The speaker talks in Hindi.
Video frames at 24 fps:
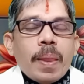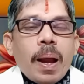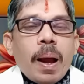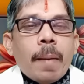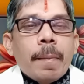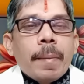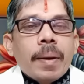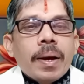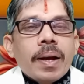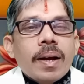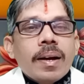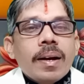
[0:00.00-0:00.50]

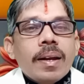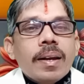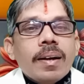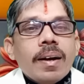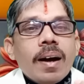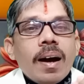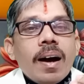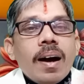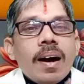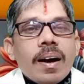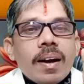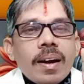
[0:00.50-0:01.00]
अमंगल
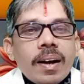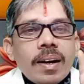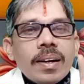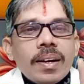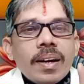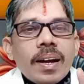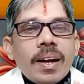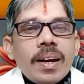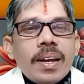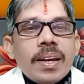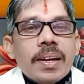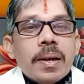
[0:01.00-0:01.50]
का हरण
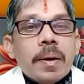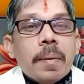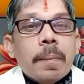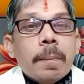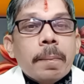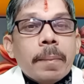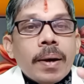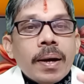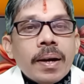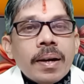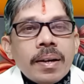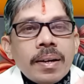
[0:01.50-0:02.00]
कर लेंगे
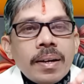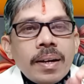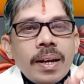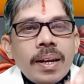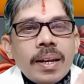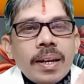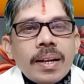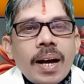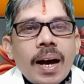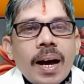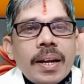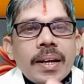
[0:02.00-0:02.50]

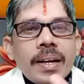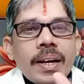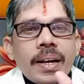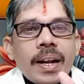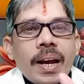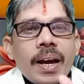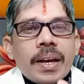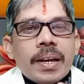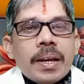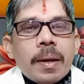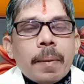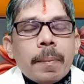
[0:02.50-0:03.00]
मंगल कार्य
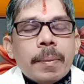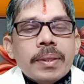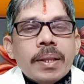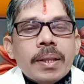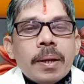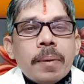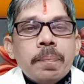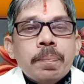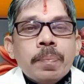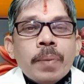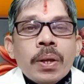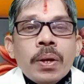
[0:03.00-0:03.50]
कराएंगे
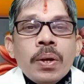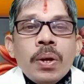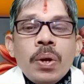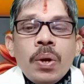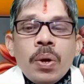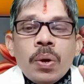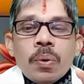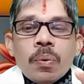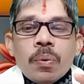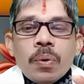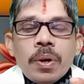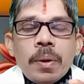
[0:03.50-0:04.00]
मतलब
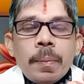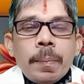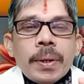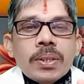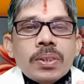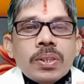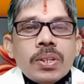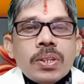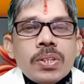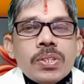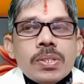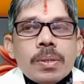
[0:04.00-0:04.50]
कोई
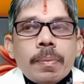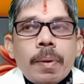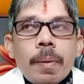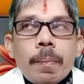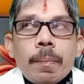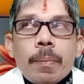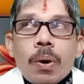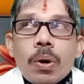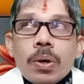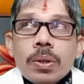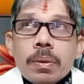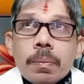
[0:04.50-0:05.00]
व्यक्ति इस समय
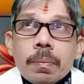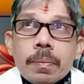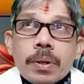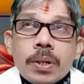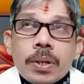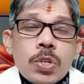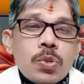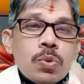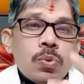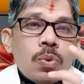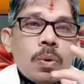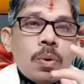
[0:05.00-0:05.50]
बहुत
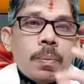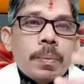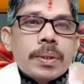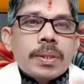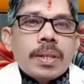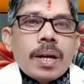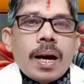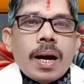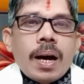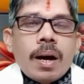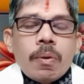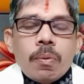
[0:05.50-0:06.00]
कष्टों में
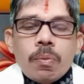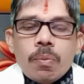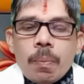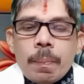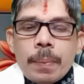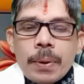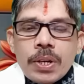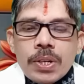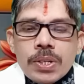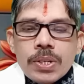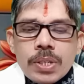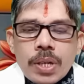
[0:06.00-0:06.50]
था वो
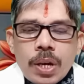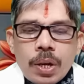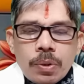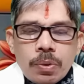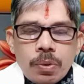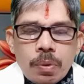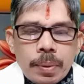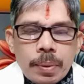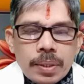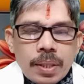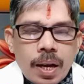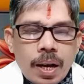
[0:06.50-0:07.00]
परेशानियों
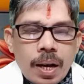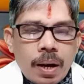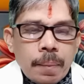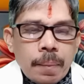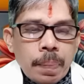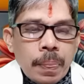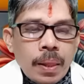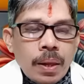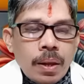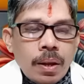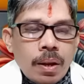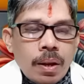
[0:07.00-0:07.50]
में था
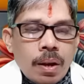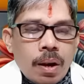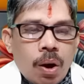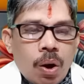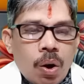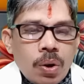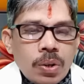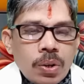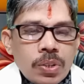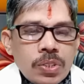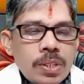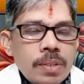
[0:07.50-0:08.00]

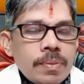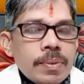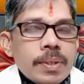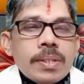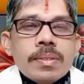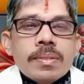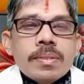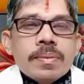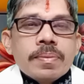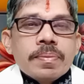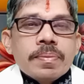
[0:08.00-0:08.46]
और जीवन